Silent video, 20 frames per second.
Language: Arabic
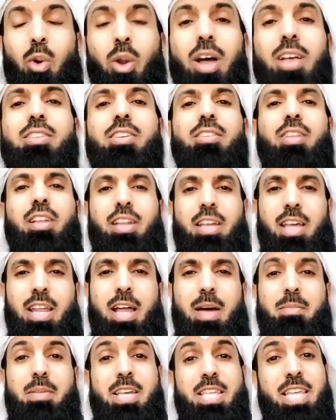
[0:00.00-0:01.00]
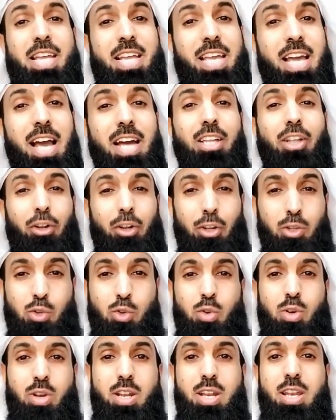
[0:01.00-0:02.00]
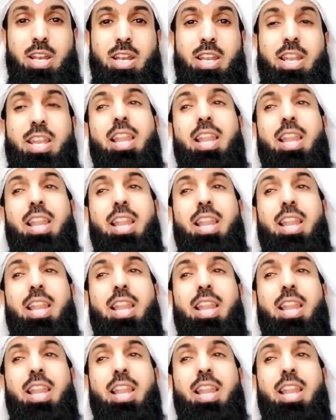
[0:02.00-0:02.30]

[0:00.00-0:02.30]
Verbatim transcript: خلاصة الكلام إذا قال الرجل